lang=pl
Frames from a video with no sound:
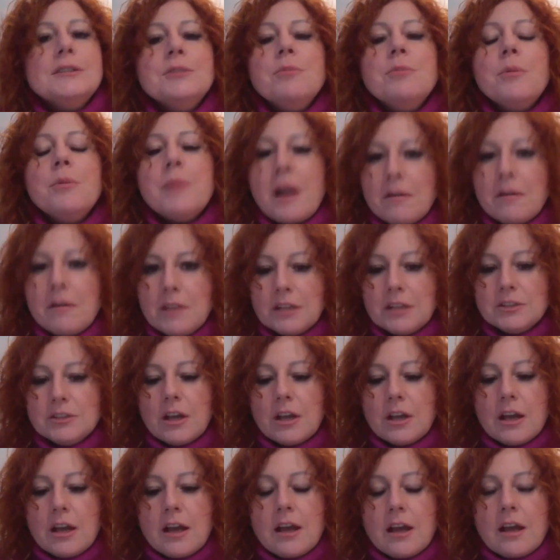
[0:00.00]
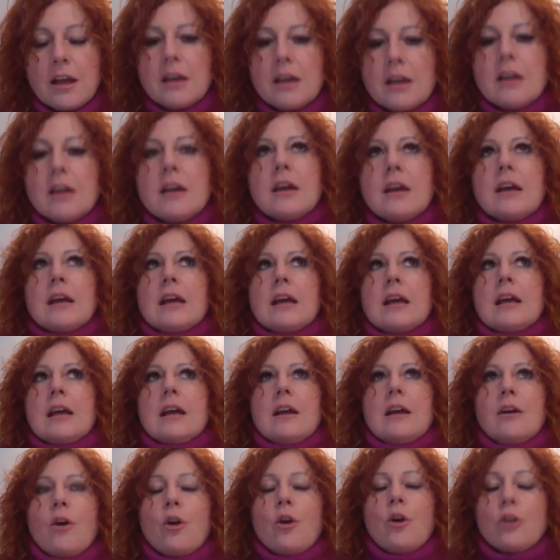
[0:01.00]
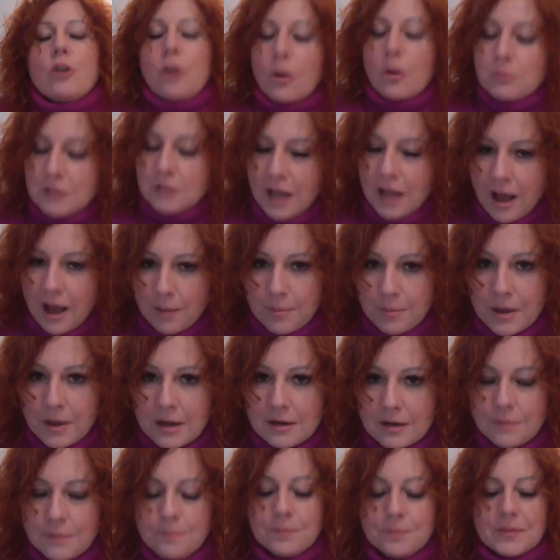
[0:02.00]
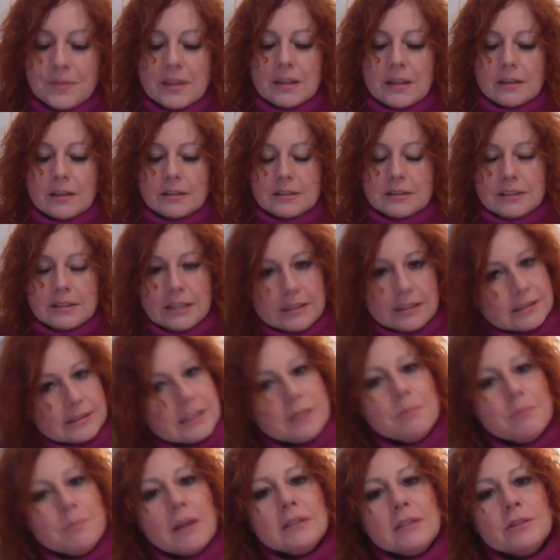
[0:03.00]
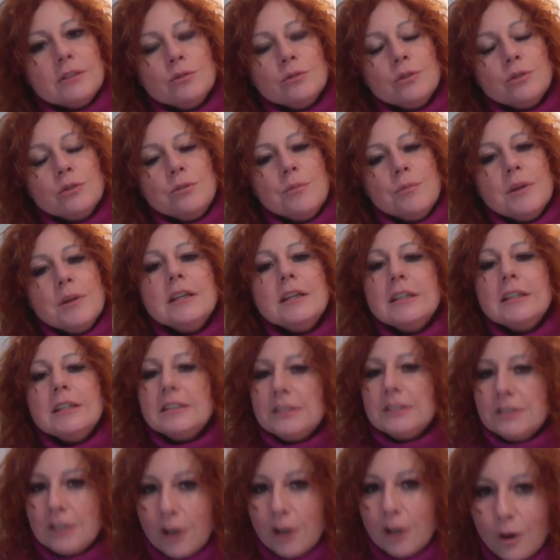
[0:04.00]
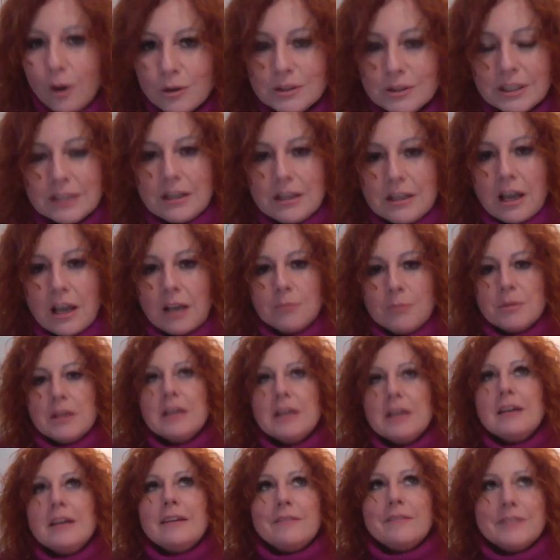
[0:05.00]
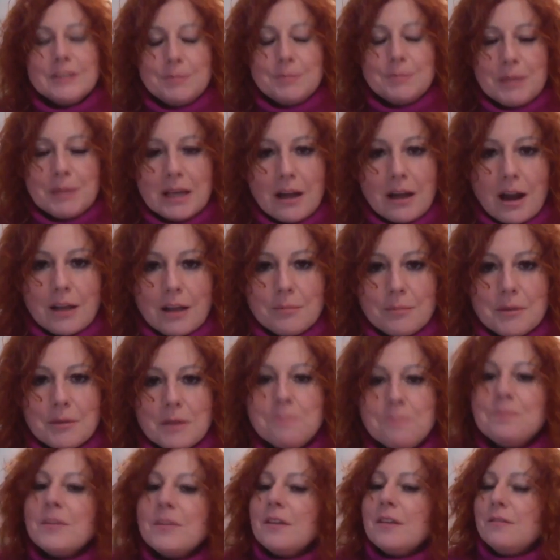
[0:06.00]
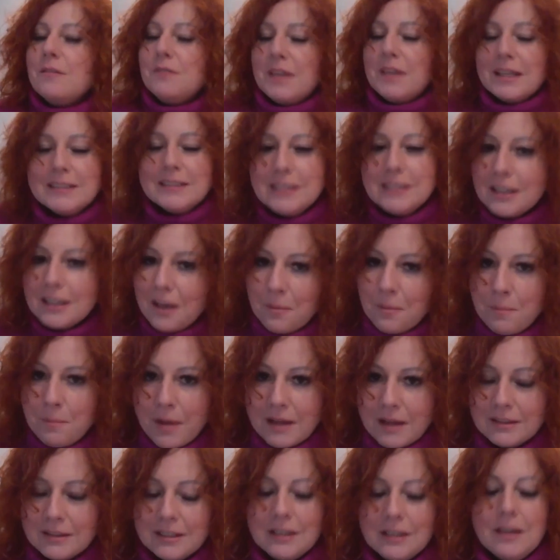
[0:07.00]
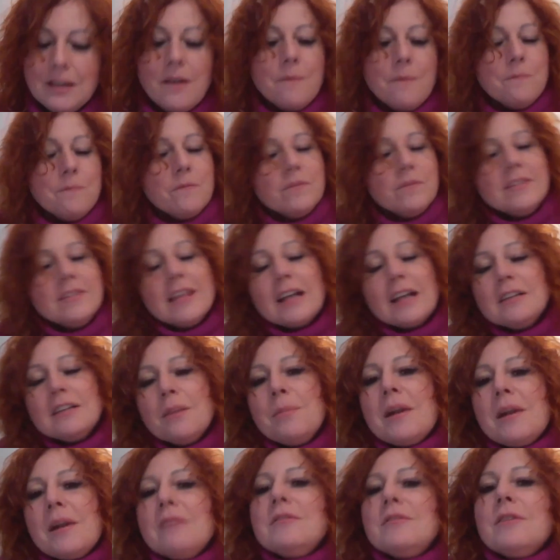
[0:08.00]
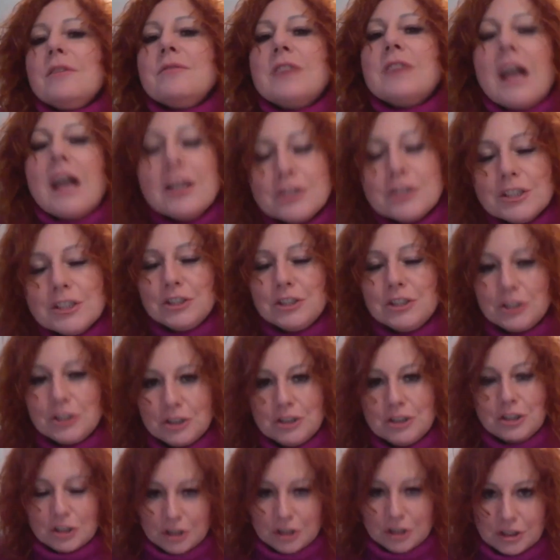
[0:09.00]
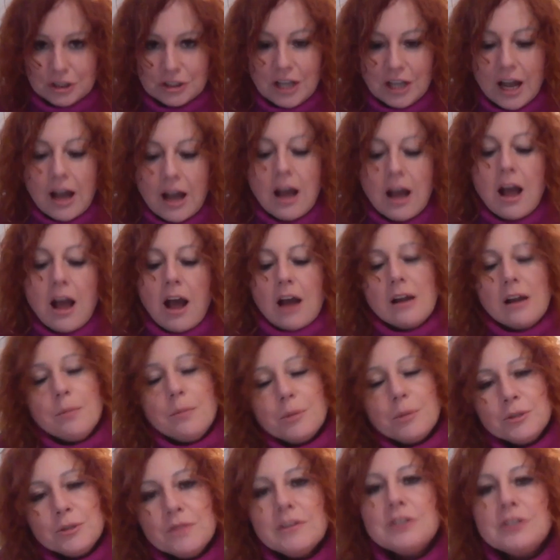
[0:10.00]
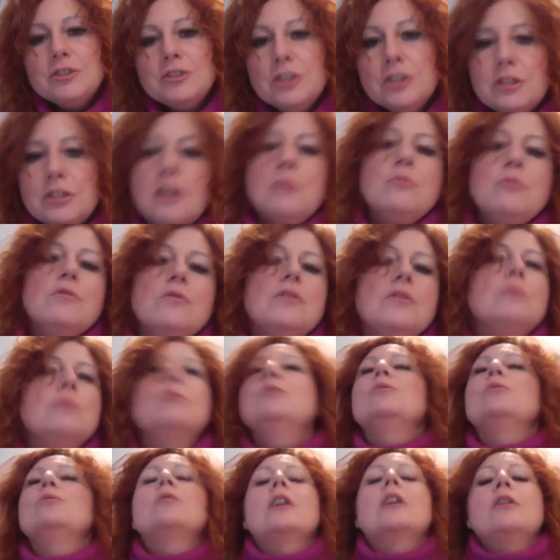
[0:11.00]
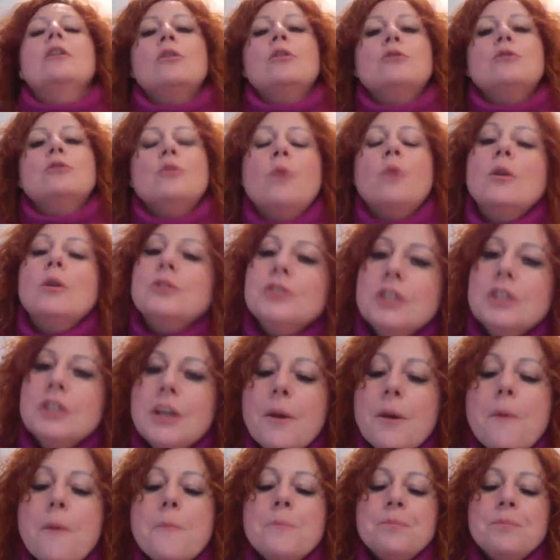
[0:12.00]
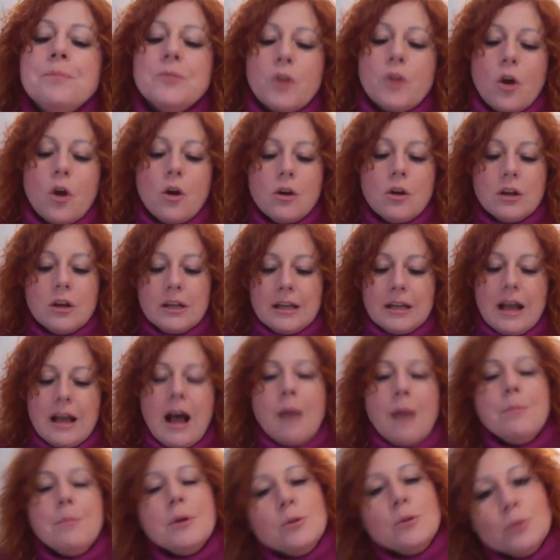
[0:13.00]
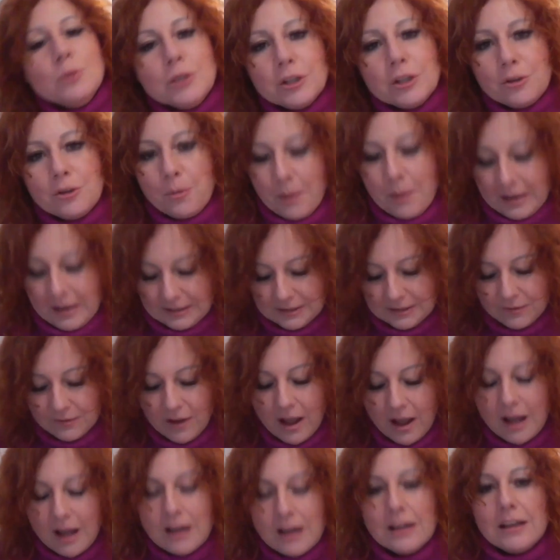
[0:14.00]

poprawiać. Ogromny apel: nie stygmatyzujmy, nie oceniajmy, wspierajmy. Więcej empatii, tak naprawdę w każdej dziedzinie życia, ale ponieważ dzisiaj mówimy tutaj o otyłości, to apeluję do Państwa